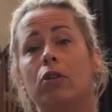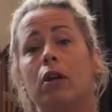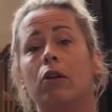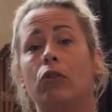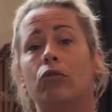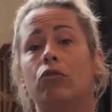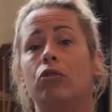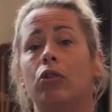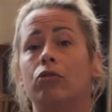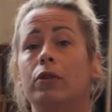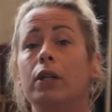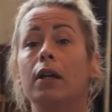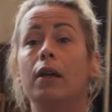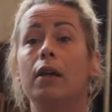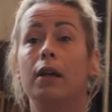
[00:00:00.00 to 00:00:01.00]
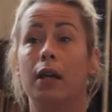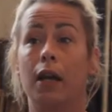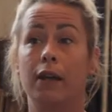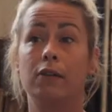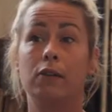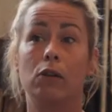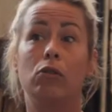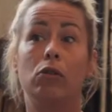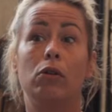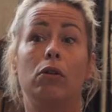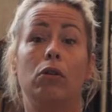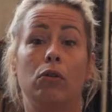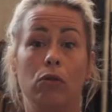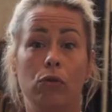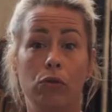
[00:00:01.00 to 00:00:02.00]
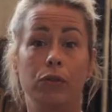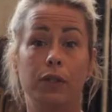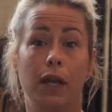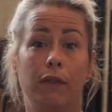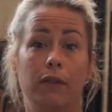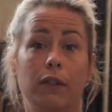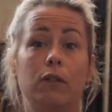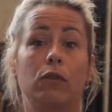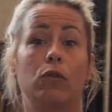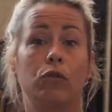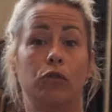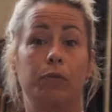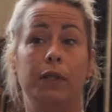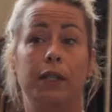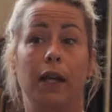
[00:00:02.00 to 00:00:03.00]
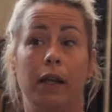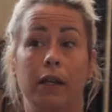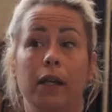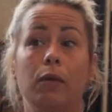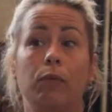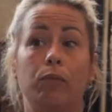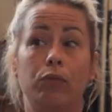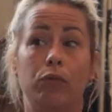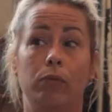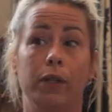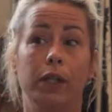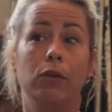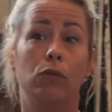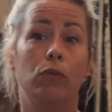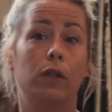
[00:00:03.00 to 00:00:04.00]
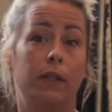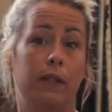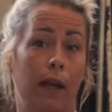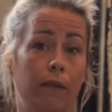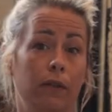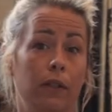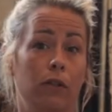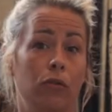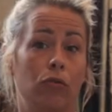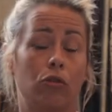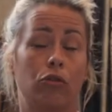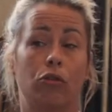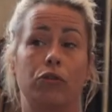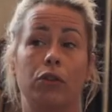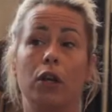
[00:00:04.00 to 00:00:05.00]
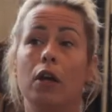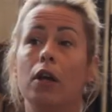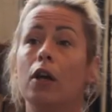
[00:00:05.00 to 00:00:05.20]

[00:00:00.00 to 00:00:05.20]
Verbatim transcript: gens à l'heure d'aujourd'hui, reste le service hospitalier public, donc les services des urgences.